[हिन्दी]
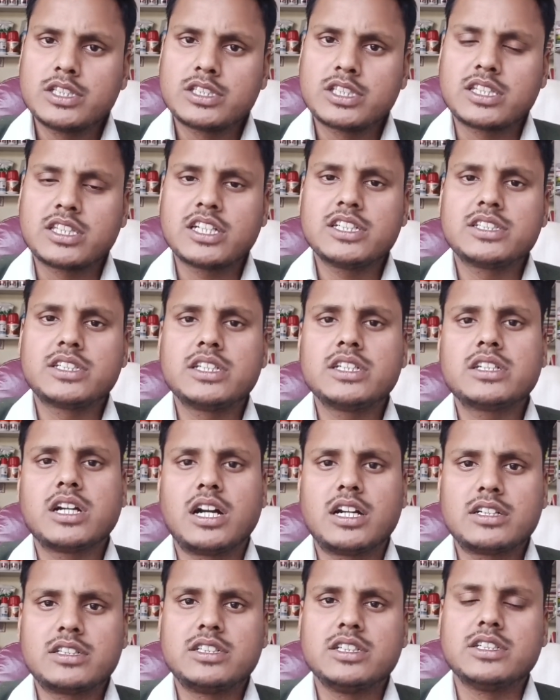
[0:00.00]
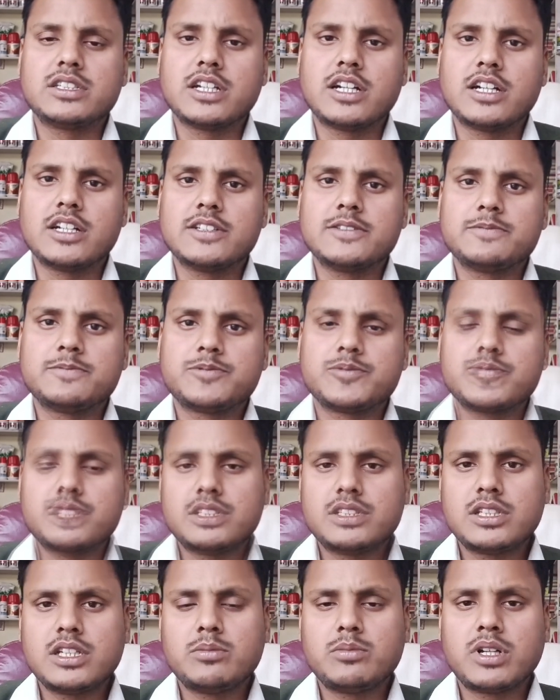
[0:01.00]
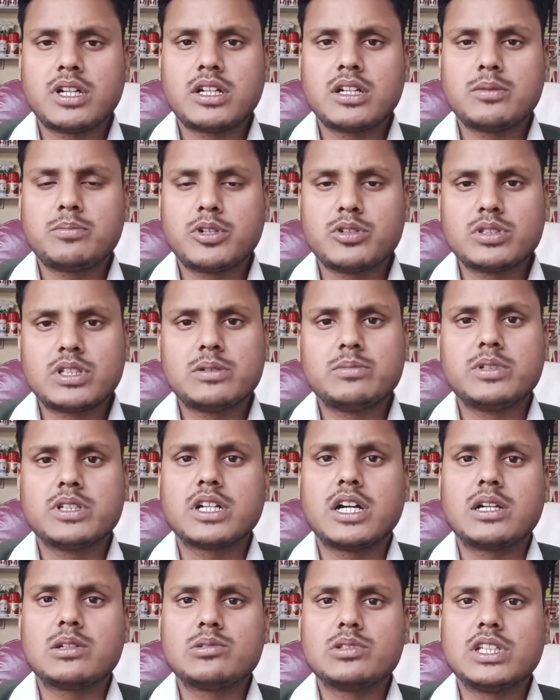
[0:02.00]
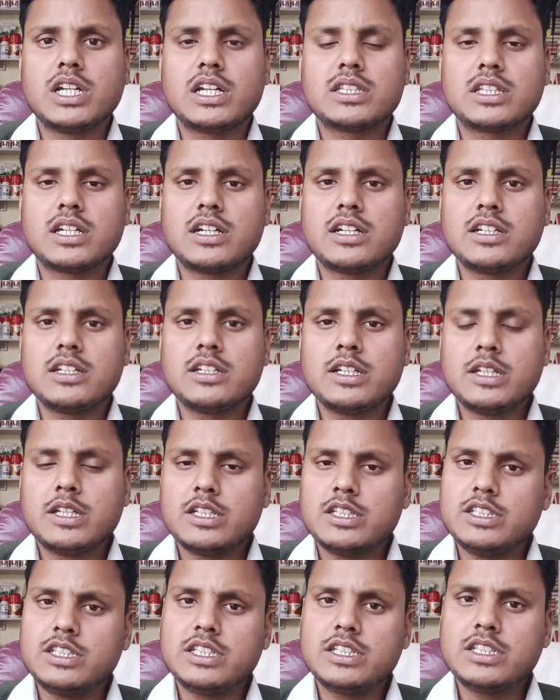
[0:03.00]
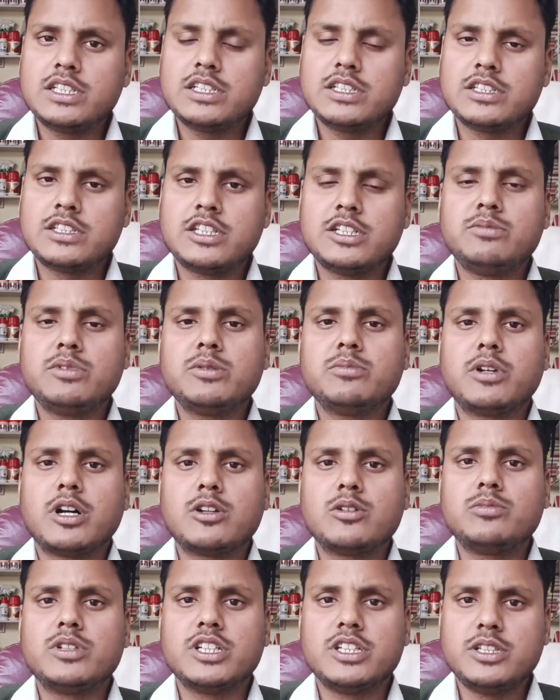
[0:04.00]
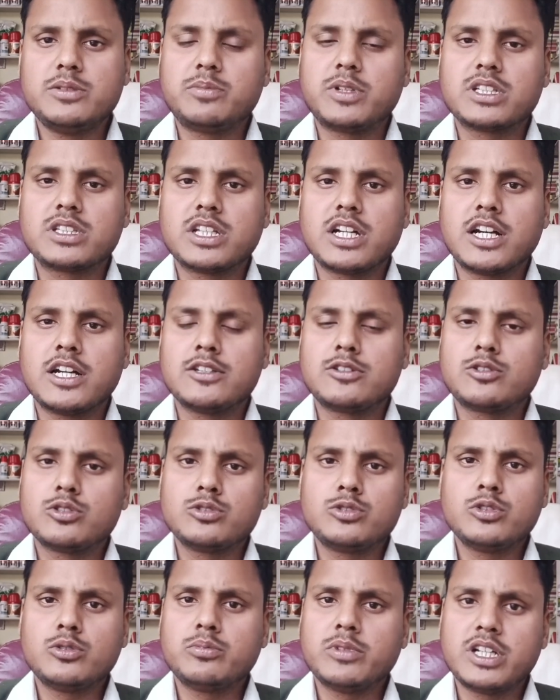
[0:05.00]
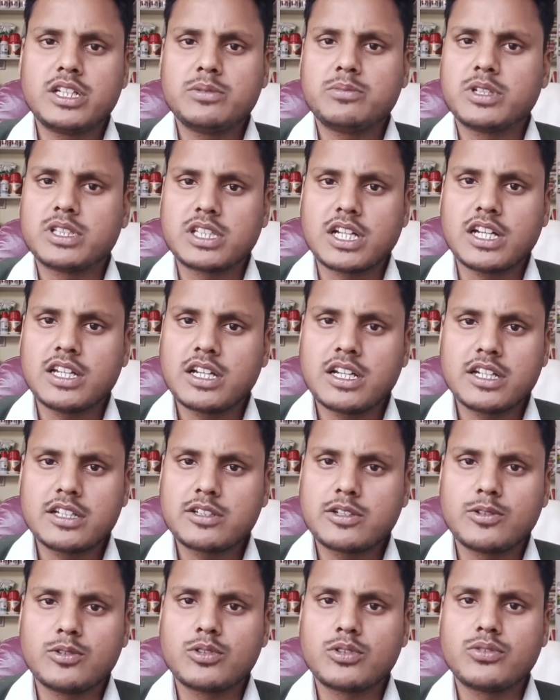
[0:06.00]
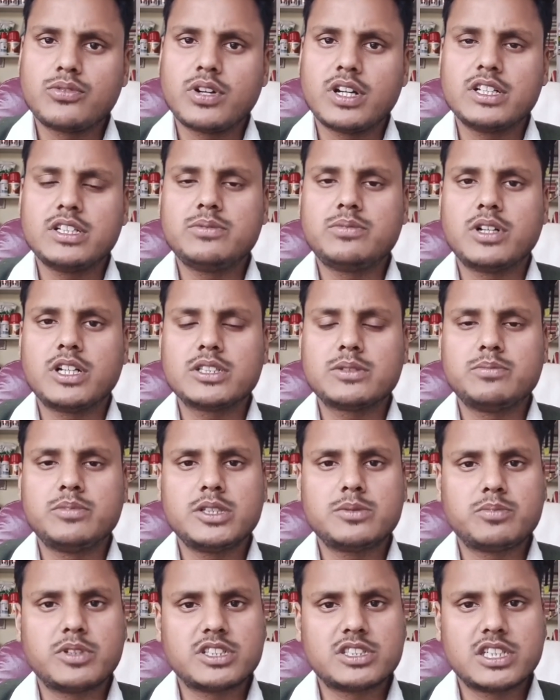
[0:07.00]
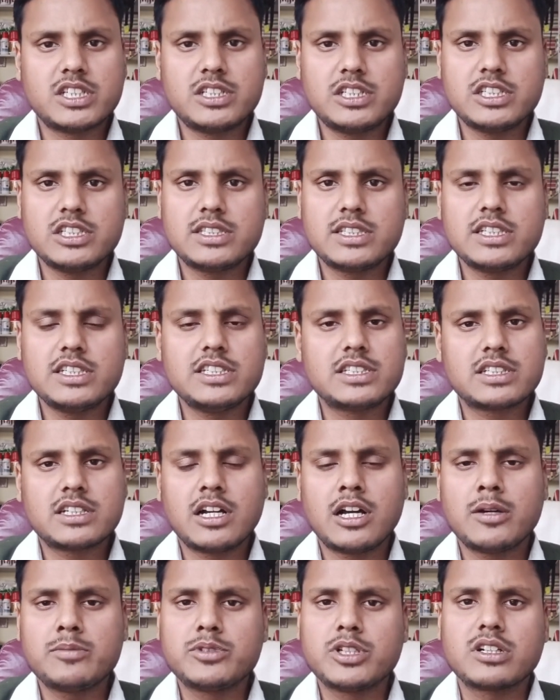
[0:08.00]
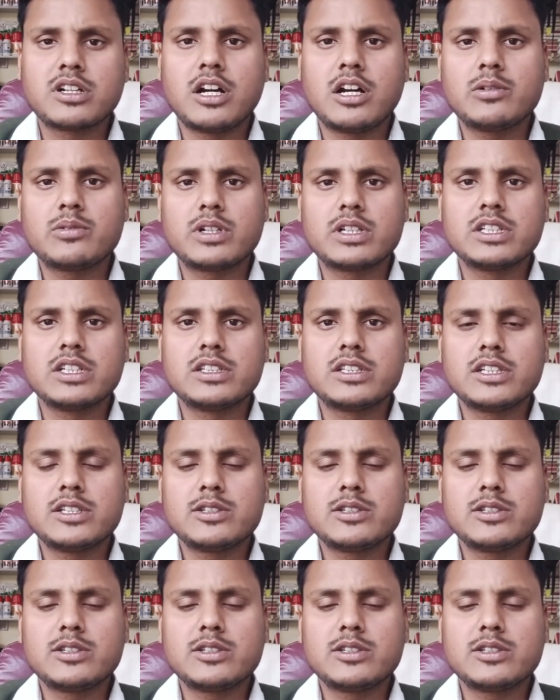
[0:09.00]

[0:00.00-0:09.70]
सतह से काट देता है जिससे हमारा पौधा बेकार हो जाता है ये दिन में मालूम नहीं पड़ता है तो जो मैंने बताया है क्लोरोफायरीफास 20 परसेंट ई इसका आप छिड़काव कर देते